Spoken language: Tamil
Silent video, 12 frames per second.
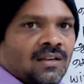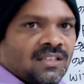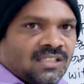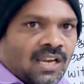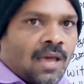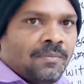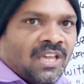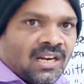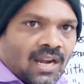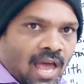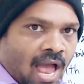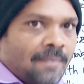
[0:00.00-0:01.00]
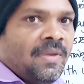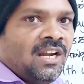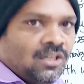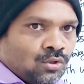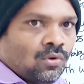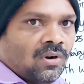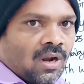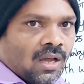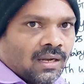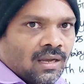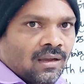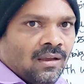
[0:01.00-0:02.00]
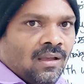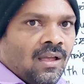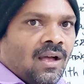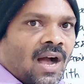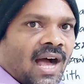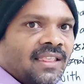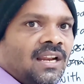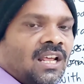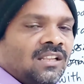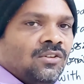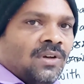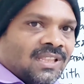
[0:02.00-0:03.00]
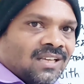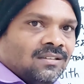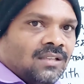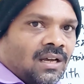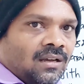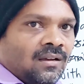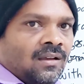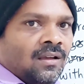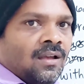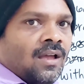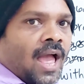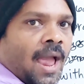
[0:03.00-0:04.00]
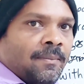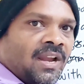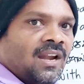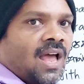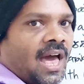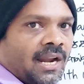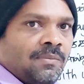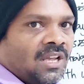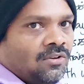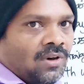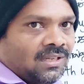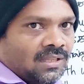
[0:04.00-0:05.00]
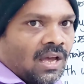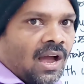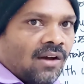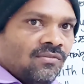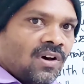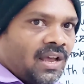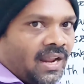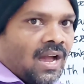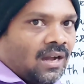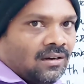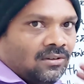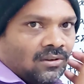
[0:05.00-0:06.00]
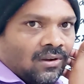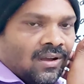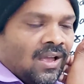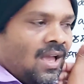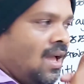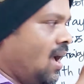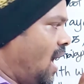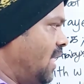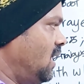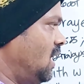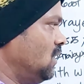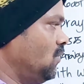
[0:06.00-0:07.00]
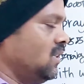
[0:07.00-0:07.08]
இஸ்லாமியர்கள் ஆமின்னு சொல்கிறாங்க அதுலேருந்து வந்தது தான் ஆமின்னா அரபிக் வார்த்தை அவ்வாறே ஆகட்டும் அதுலேருந்து